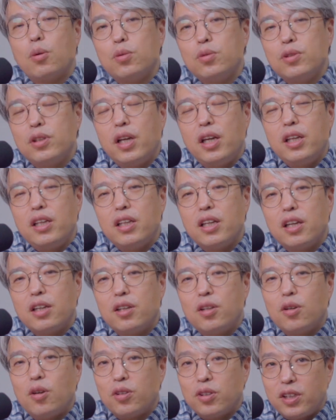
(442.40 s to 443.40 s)
오늘의
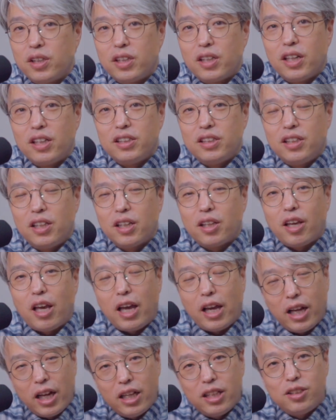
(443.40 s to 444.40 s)
이야기는 어디까지나
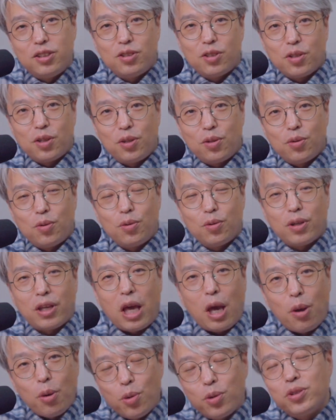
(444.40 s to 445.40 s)
개괄적이고
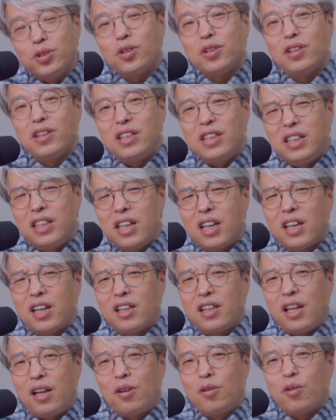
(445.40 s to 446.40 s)
개요적인
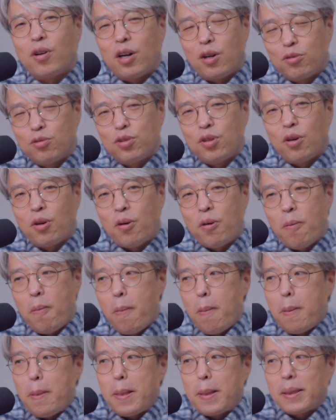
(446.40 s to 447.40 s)
이야기가 된 것 같고요.
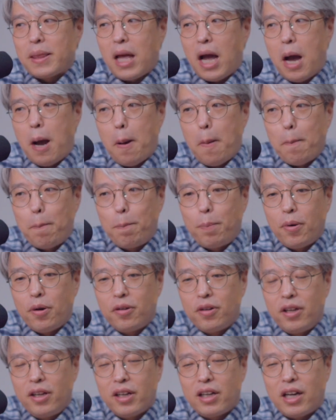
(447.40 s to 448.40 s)

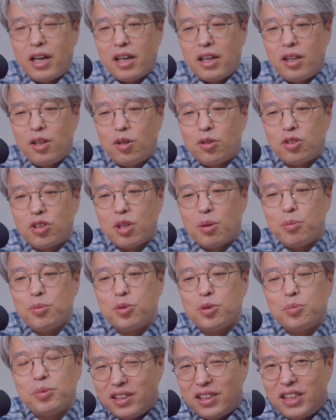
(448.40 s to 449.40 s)
다음번에 강의는 어떻게
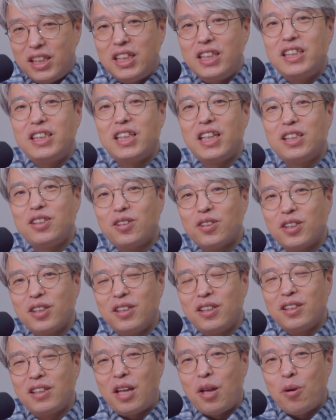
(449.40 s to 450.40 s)
보면 좀
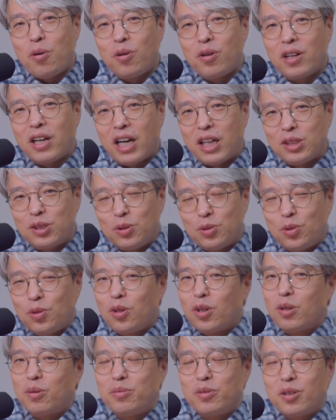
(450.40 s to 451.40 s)
실제적인 내용을 가지고
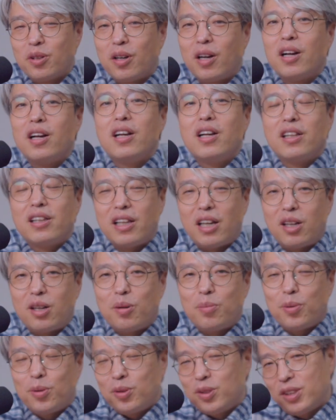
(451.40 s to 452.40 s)
여러분들과
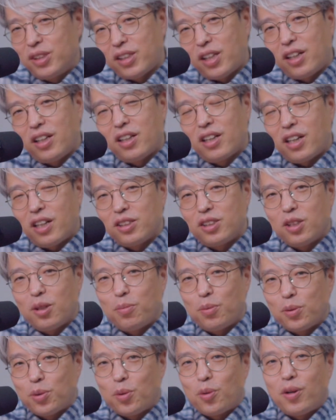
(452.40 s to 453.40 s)
나눠보는 시간을
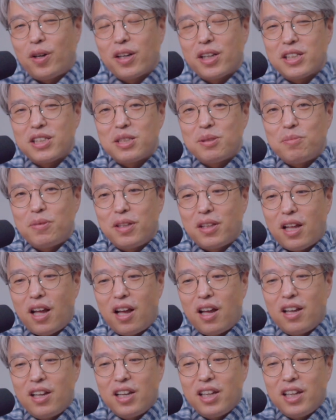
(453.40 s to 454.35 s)
가져보도록 하겠습니다.